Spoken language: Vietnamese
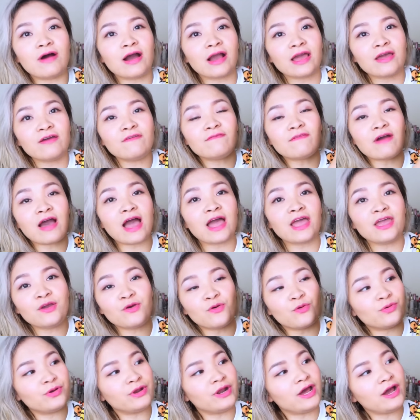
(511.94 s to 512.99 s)
và cái vải
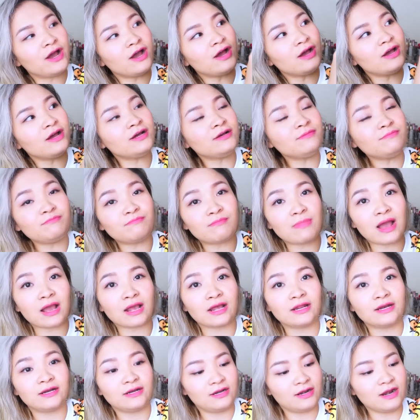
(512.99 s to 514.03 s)
của nó mặc
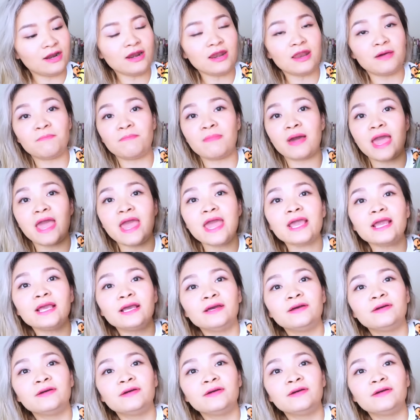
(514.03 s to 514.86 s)
rất là mát